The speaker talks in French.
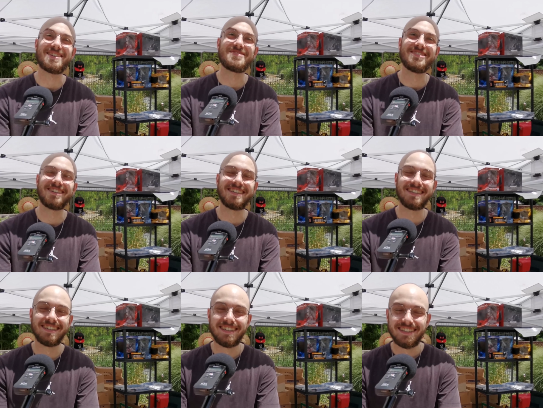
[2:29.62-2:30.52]
mieux. Hein.
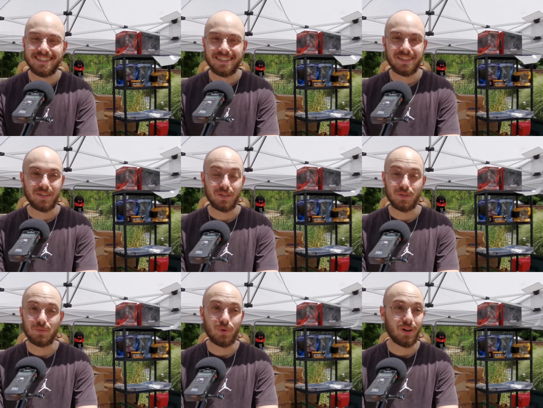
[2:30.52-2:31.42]

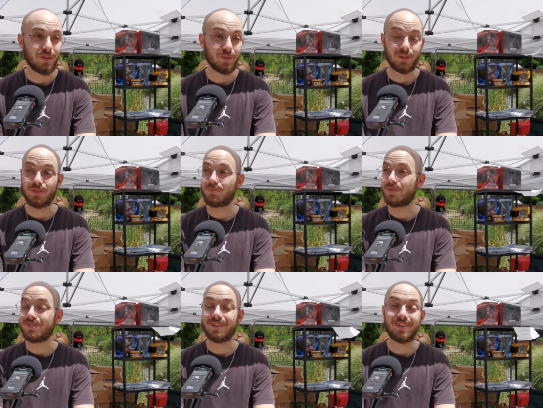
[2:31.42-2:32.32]
Bah, rien de
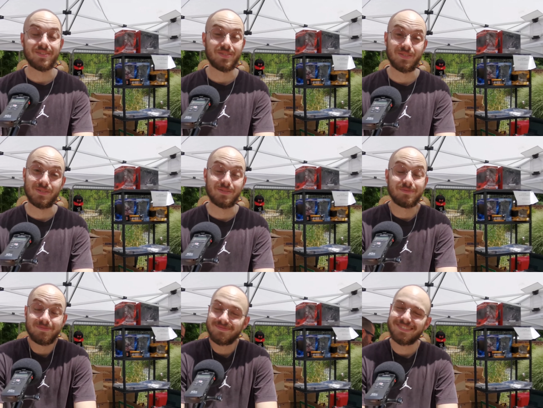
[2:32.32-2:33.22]
spécial, hein, c'est...
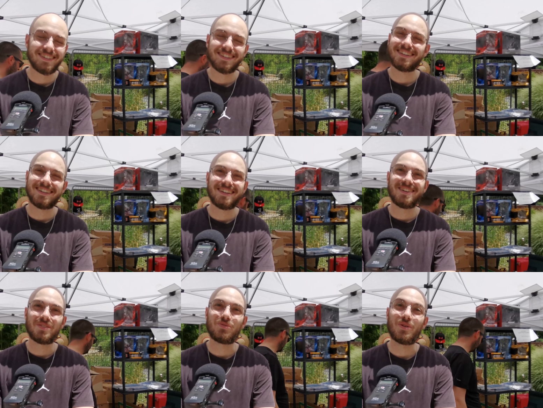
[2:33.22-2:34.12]

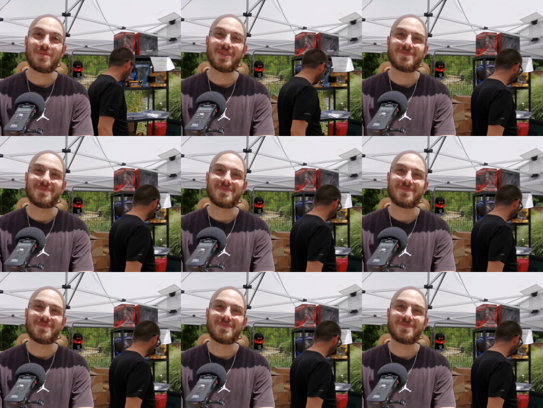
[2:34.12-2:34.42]
tout va bien,